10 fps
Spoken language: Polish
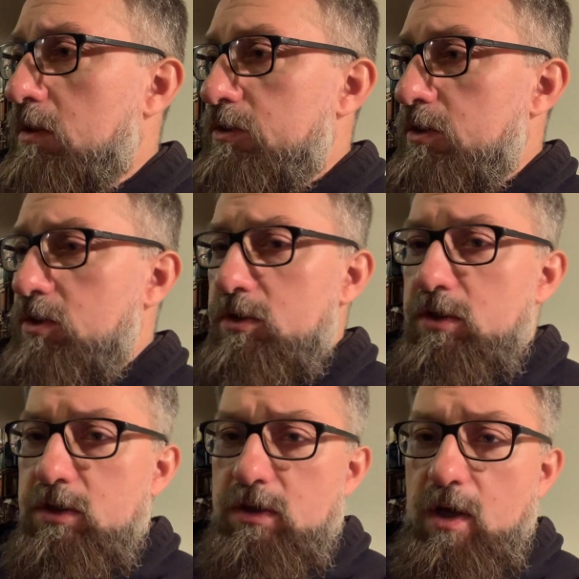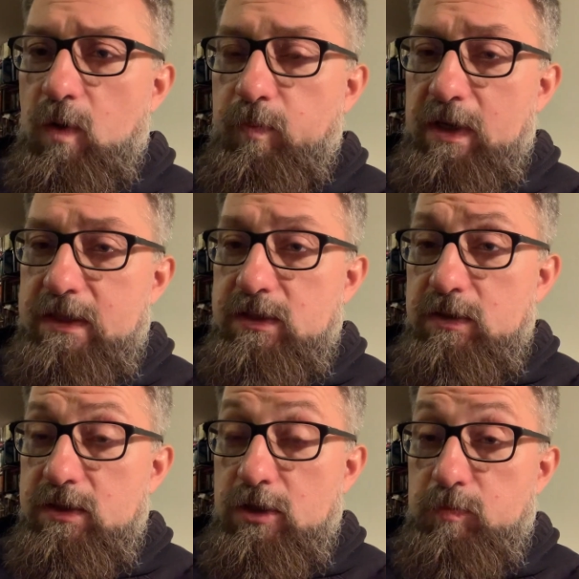Cieszę się, że jako
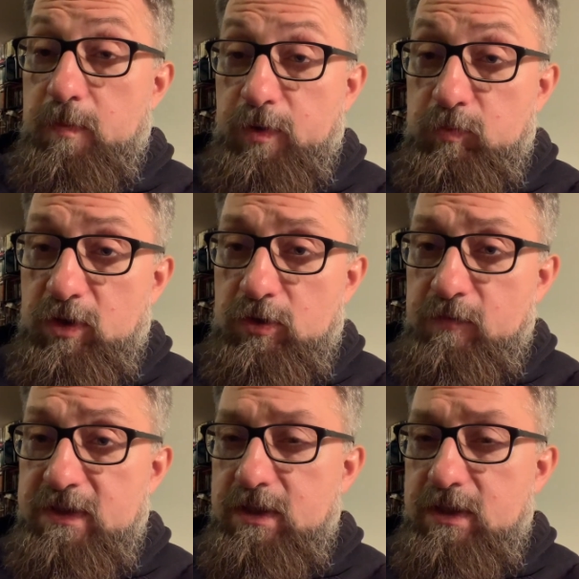Polacy jesteśmy podmiotowi,